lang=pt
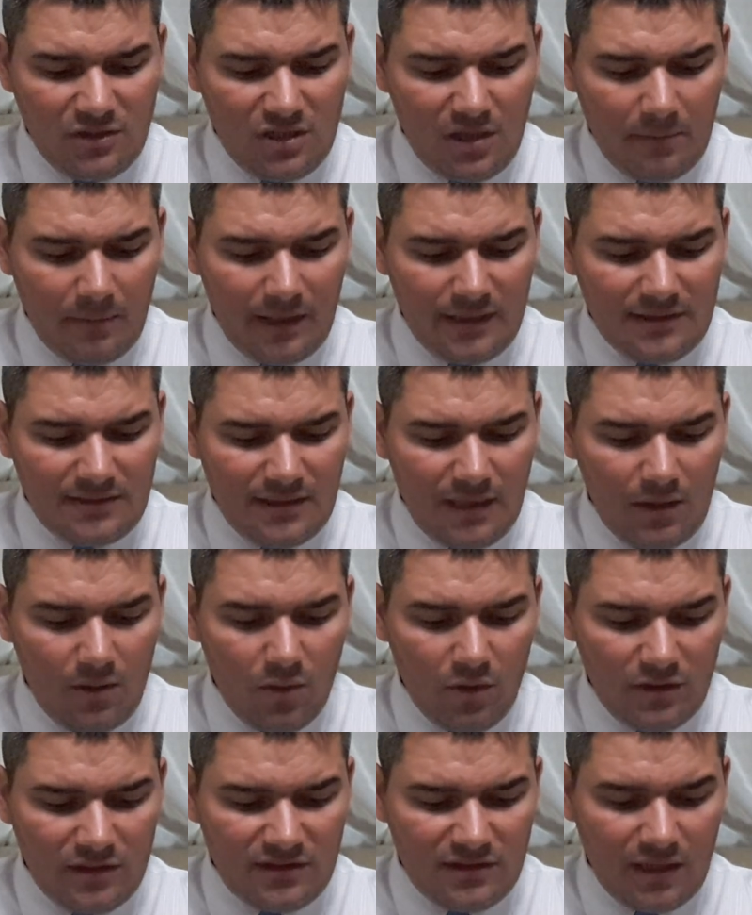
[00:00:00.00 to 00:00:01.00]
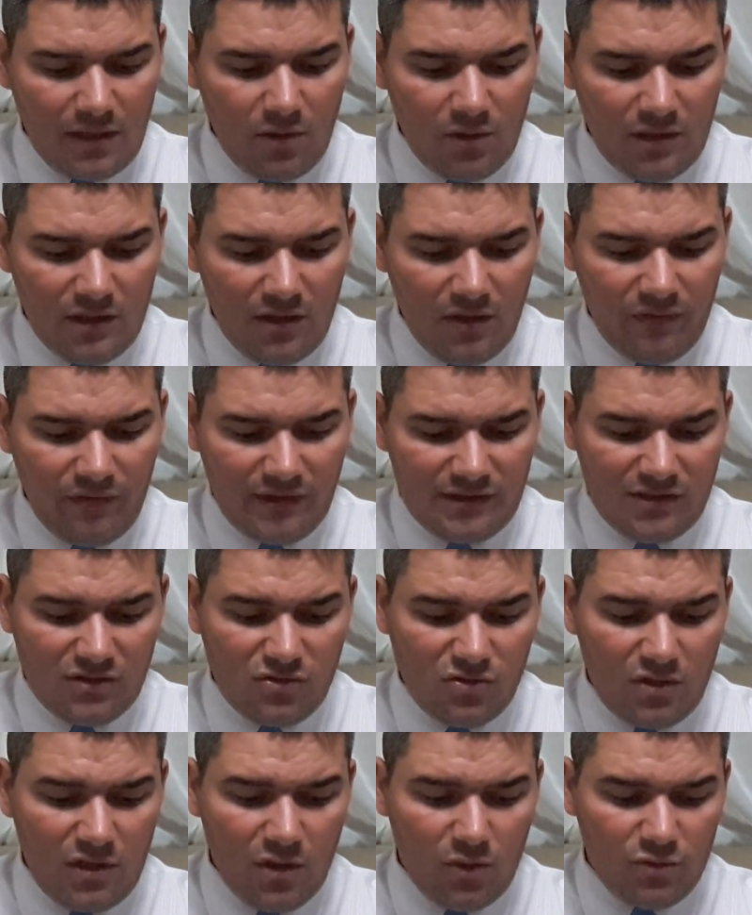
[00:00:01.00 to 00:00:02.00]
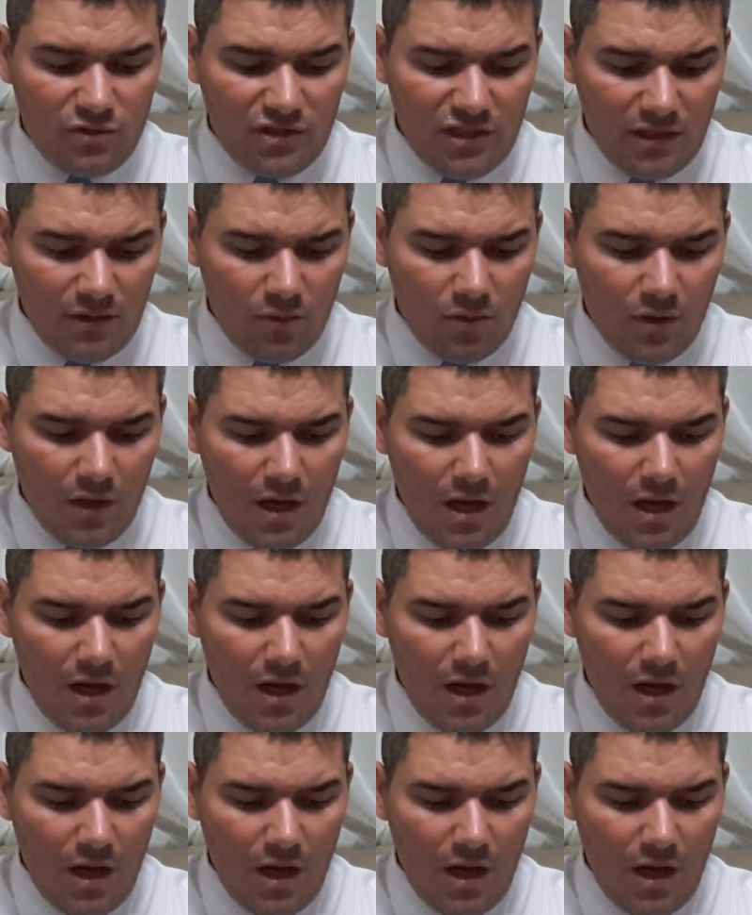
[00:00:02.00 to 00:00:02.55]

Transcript: chamais Senhor, Senhor, e não fazes o que eu digo?